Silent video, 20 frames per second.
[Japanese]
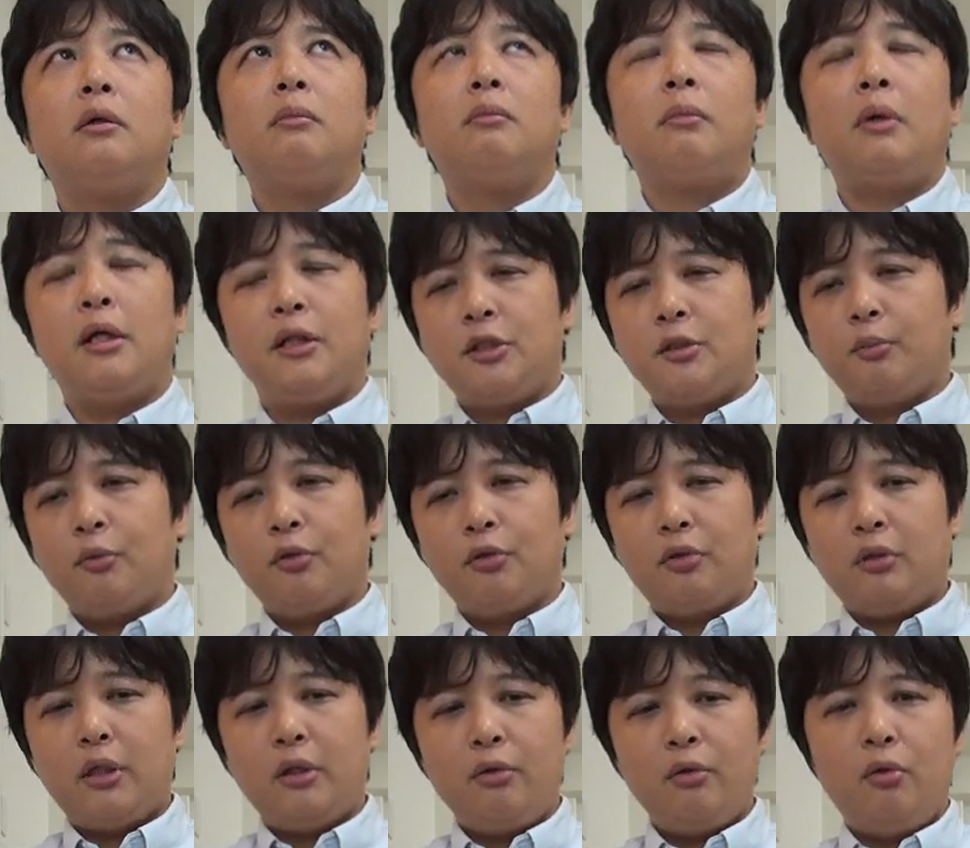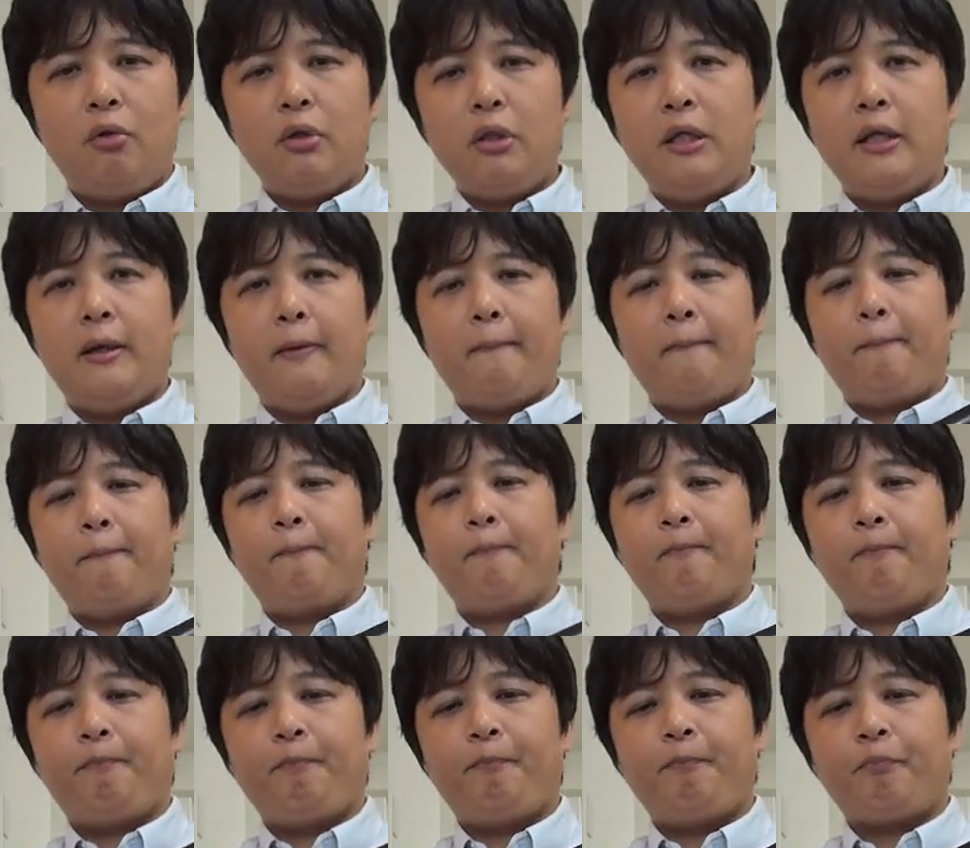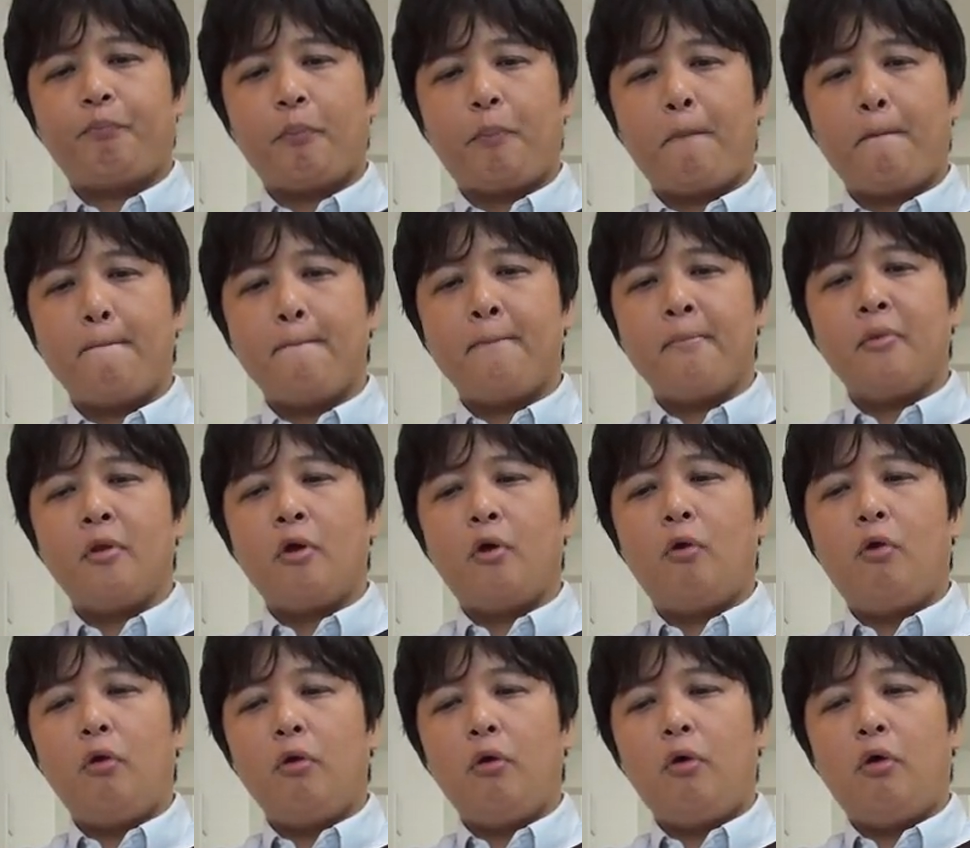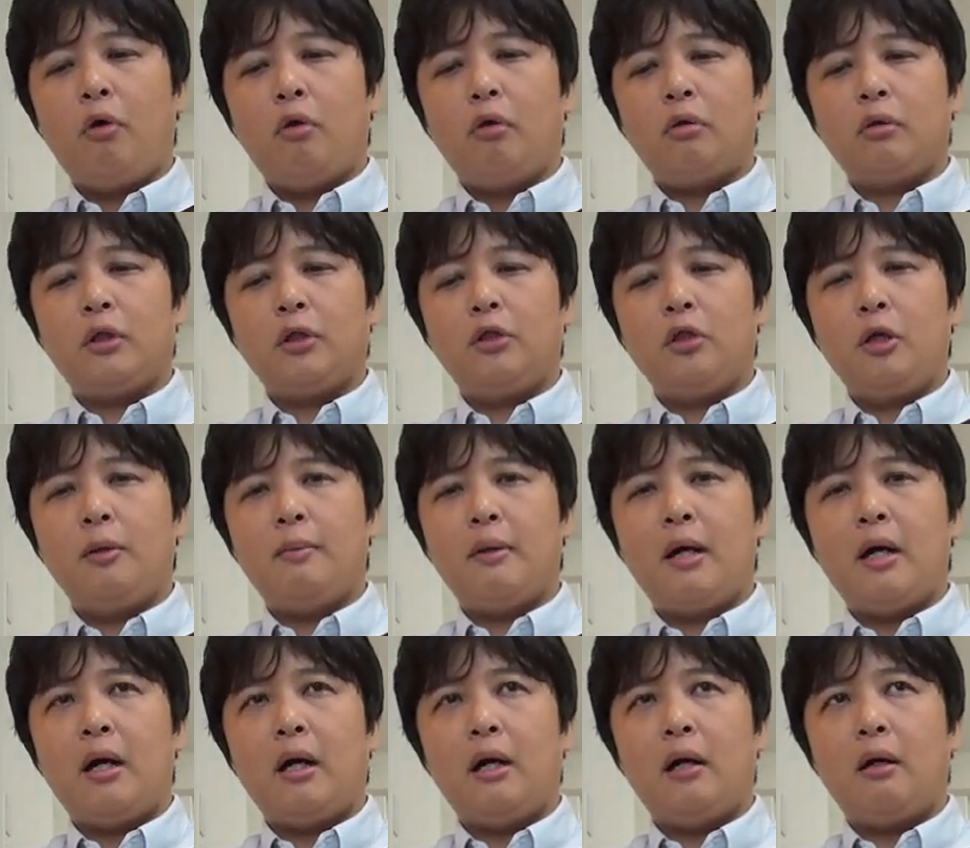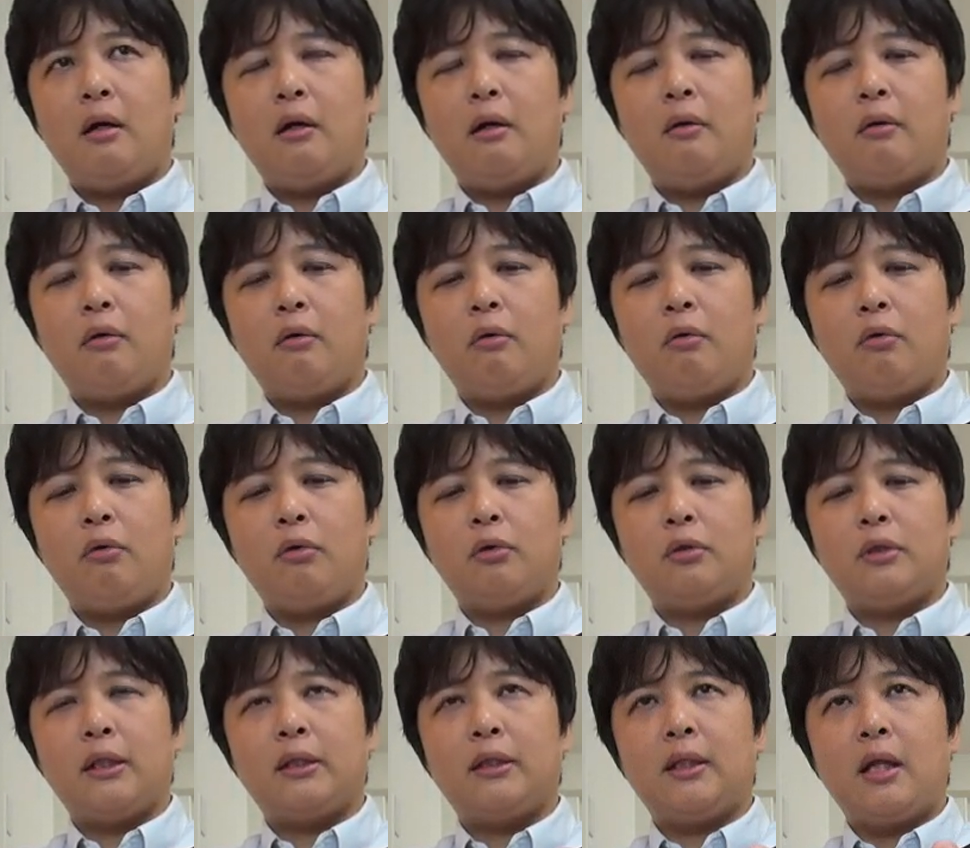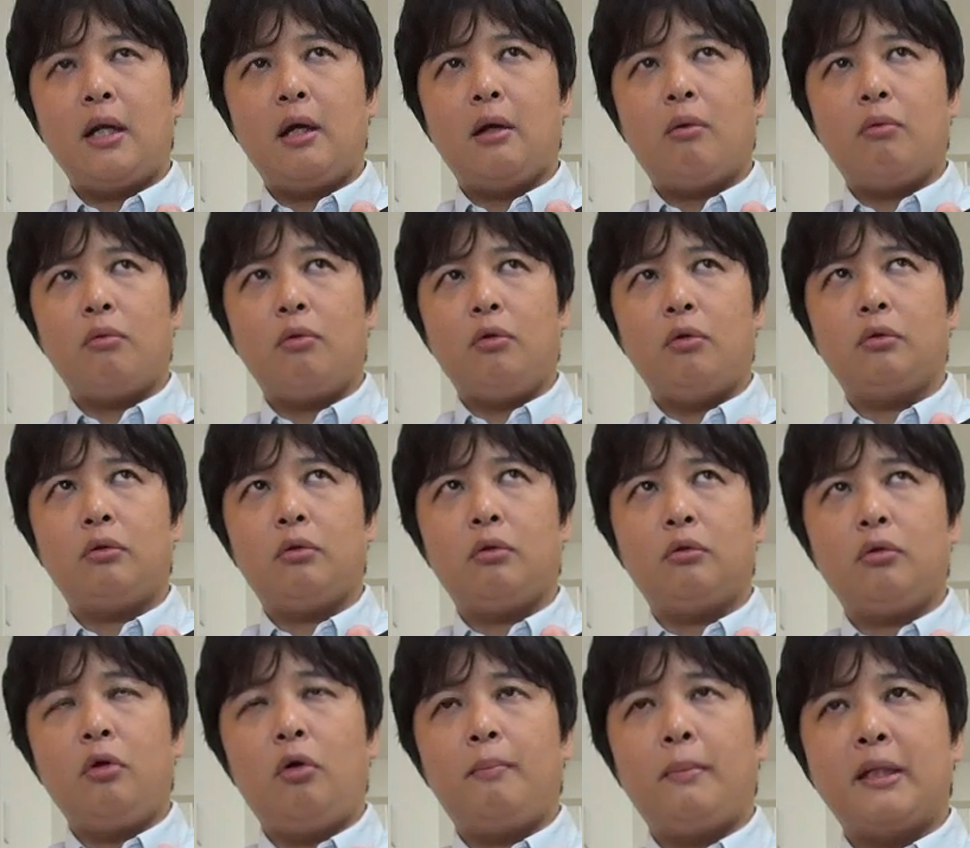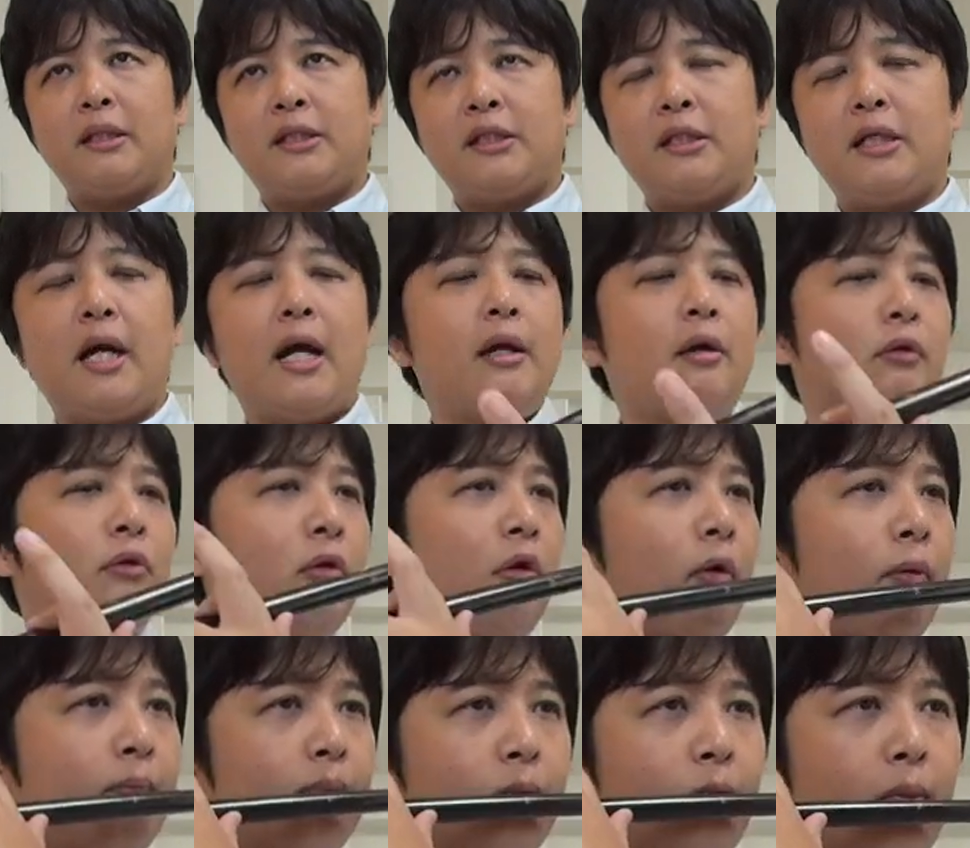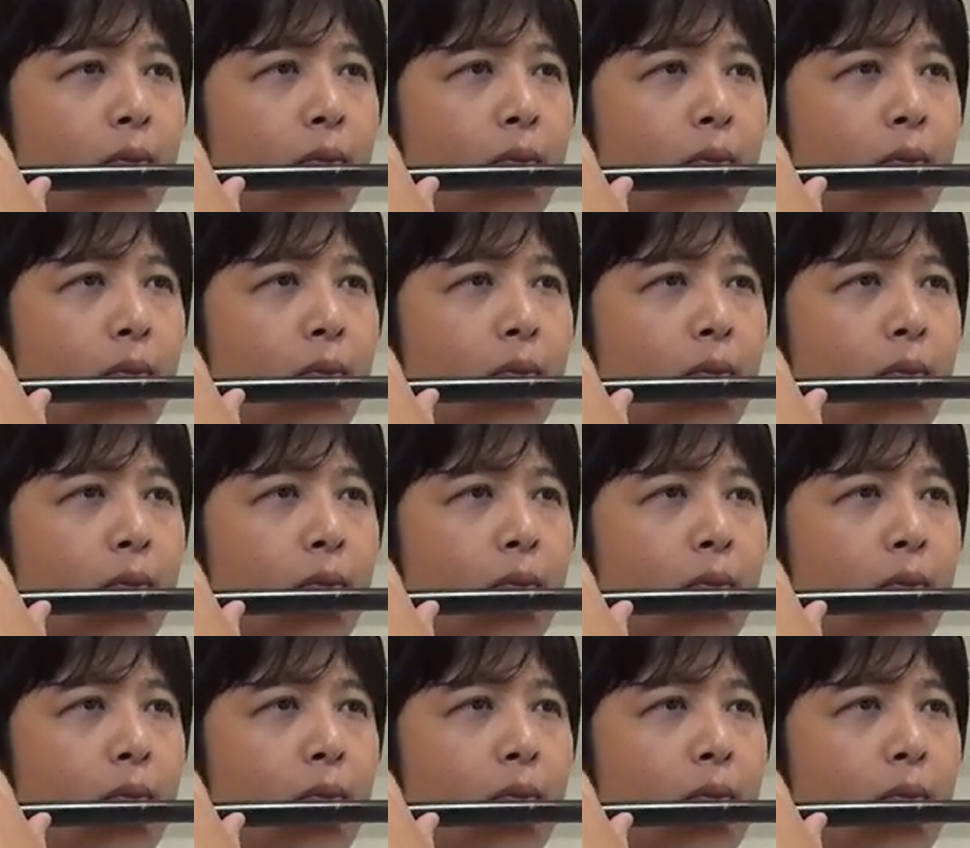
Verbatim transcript: まあ、いつも言ってるように、この、例えば、この音だったら、この音と、まあ、近い音。